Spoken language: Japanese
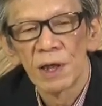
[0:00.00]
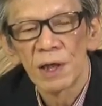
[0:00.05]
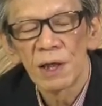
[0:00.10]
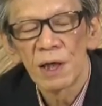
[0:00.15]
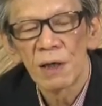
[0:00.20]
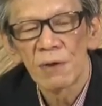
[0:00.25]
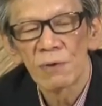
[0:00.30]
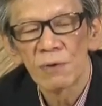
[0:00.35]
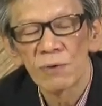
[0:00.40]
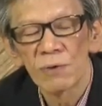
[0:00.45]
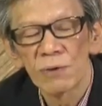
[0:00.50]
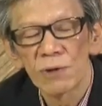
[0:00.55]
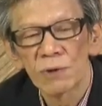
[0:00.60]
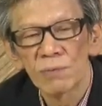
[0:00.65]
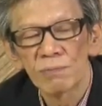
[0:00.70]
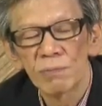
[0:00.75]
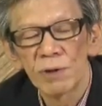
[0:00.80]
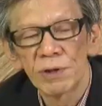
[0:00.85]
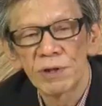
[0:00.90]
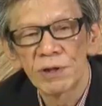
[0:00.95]
過去の
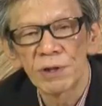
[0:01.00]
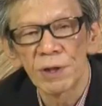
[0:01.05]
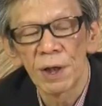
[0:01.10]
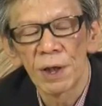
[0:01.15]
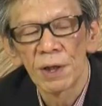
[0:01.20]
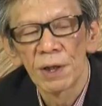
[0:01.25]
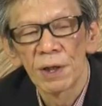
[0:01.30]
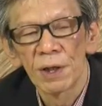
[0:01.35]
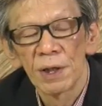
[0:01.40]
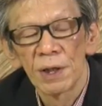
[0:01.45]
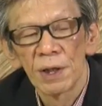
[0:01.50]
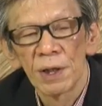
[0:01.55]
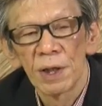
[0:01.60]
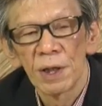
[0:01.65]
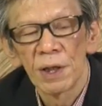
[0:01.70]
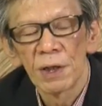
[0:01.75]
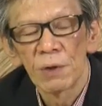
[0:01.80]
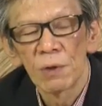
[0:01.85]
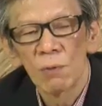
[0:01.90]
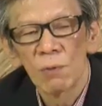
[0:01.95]
執筆者
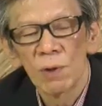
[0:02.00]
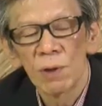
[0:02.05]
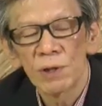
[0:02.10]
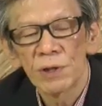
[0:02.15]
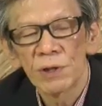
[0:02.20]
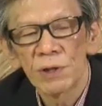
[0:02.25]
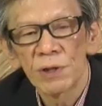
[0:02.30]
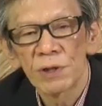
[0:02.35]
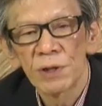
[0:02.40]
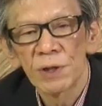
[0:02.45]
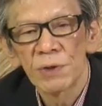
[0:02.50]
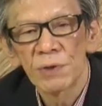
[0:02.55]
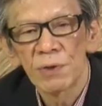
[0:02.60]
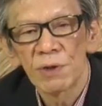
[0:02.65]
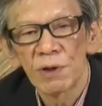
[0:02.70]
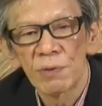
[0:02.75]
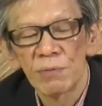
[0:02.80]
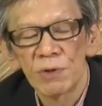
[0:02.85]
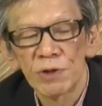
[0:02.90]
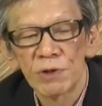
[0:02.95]
小林秀夫か
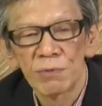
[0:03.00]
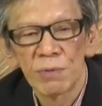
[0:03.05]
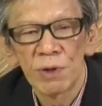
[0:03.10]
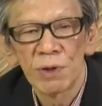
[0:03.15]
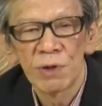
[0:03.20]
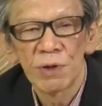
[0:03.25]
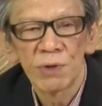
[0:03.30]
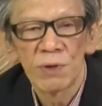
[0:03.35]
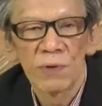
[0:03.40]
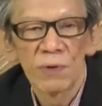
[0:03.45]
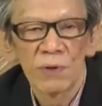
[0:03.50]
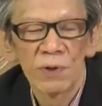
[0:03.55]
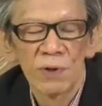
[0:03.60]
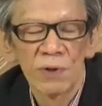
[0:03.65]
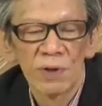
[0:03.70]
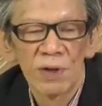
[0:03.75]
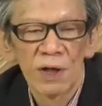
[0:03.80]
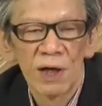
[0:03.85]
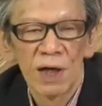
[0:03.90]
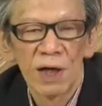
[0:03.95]
ら三島由紀夫
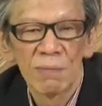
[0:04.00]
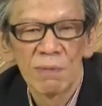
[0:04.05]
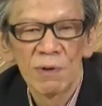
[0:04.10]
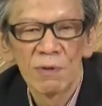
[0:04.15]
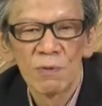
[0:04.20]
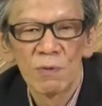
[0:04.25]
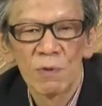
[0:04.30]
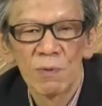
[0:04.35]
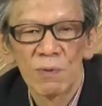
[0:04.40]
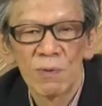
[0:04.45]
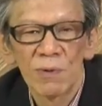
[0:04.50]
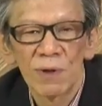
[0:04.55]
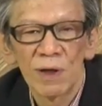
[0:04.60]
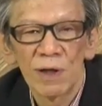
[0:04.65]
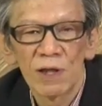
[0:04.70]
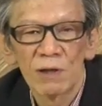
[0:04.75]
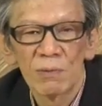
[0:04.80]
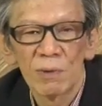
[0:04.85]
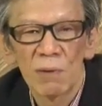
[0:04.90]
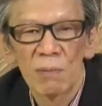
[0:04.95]
安倍工房を
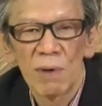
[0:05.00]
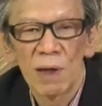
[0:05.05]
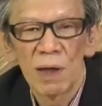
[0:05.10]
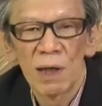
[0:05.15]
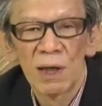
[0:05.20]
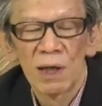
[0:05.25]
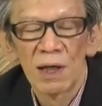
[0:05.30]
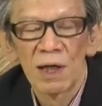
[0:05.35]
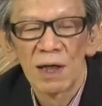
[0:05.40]
はじめ、まあ、